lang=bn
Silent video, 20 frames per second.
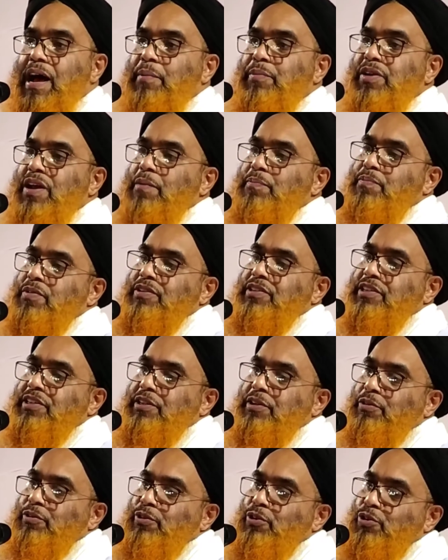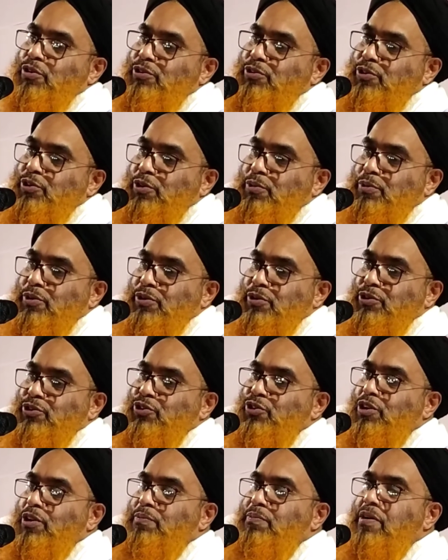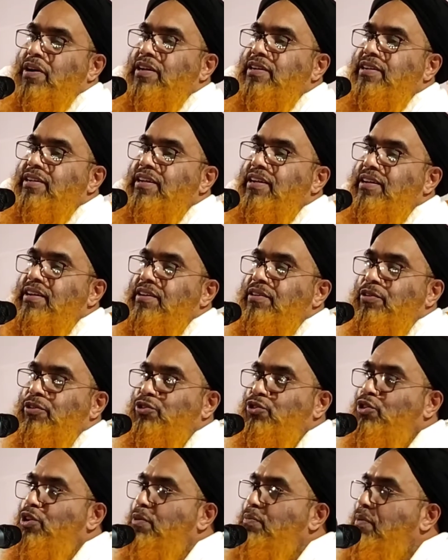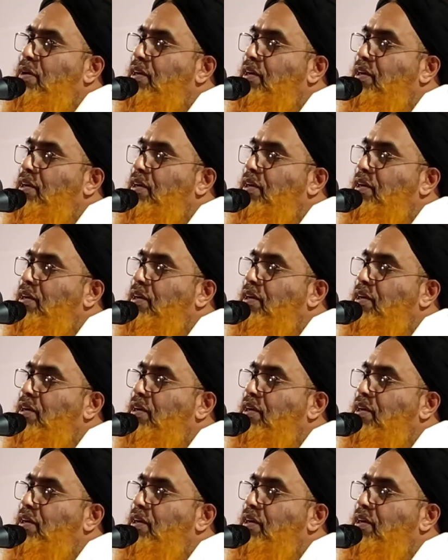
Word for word: আমি আপনাদেরকে অনুরোধ করব রসুলে পাককে রসুলে